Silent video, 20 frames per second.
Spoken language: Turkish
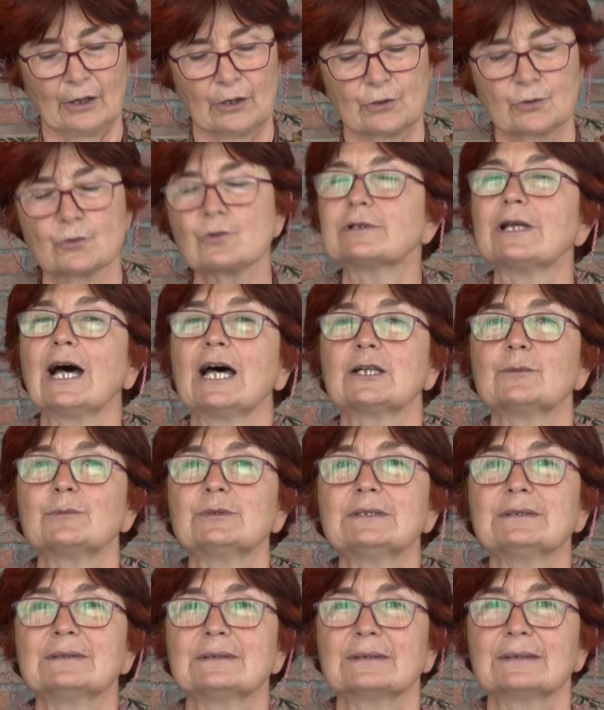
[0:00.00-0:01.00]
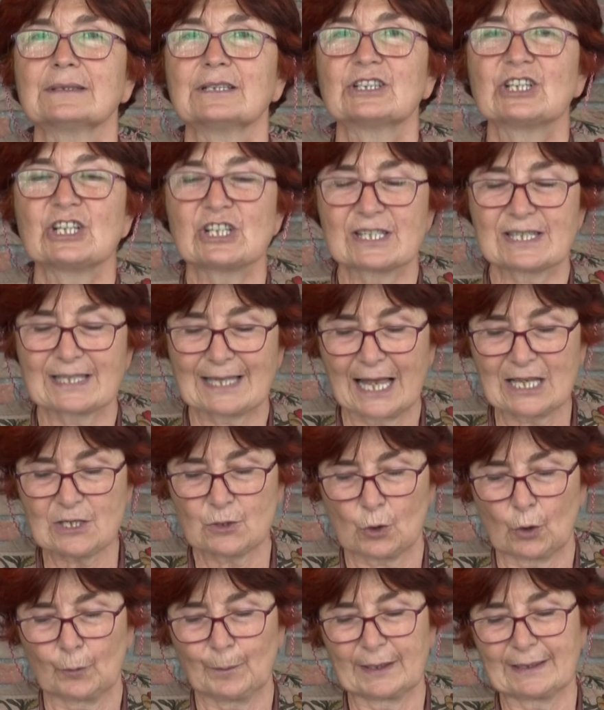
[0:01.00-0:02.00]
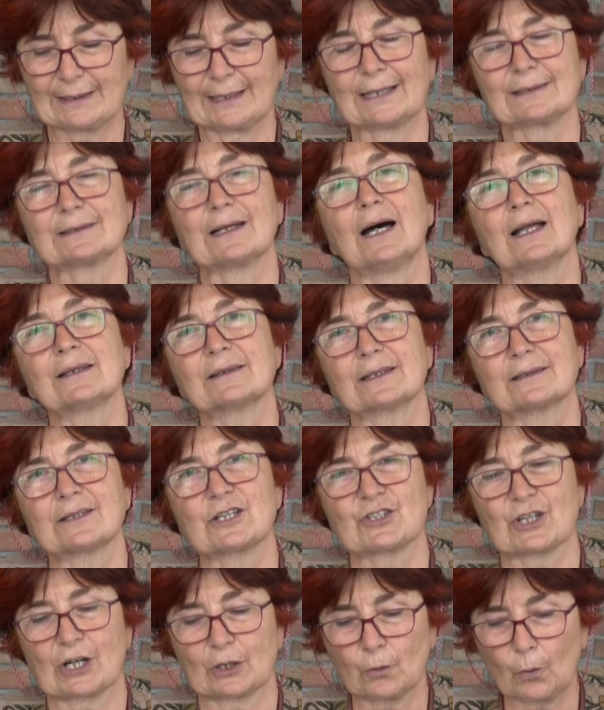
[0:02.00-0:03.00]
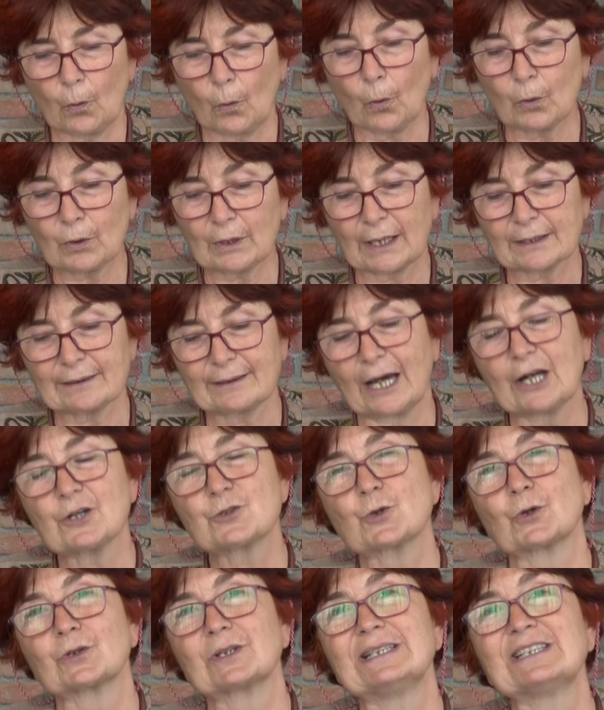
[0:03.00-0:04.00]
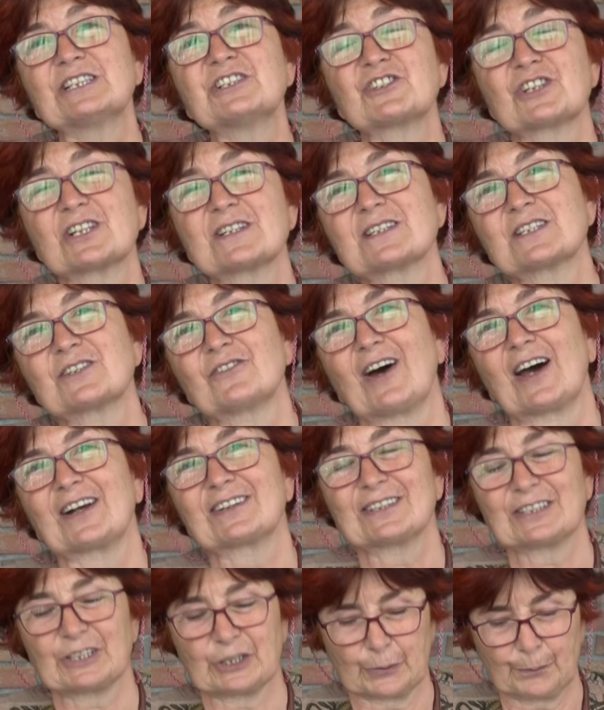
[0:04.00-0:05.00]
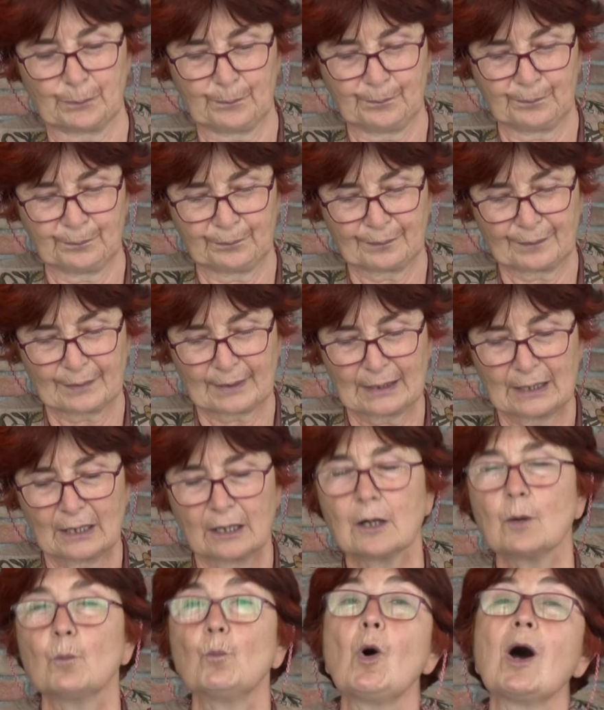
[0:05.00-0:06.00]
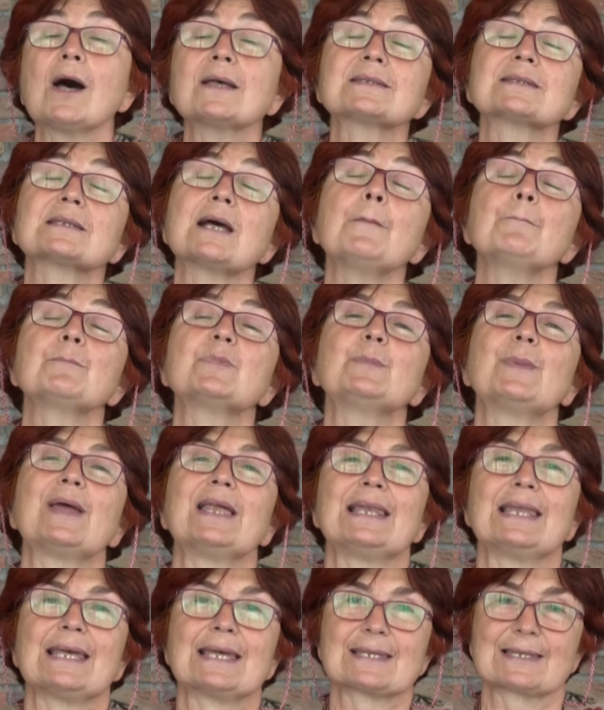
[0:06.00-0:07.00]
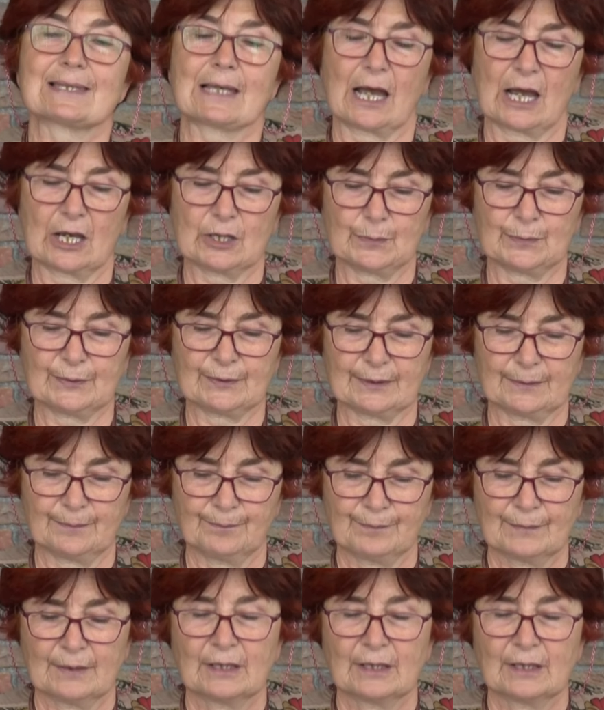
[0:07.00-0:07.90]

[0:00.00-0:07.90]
Jülde Hanım'ın kişisel sohbetlerde anlatacak o kadar çok ilginç anısı vardı ki. Muazzam bir belleğe sahipti.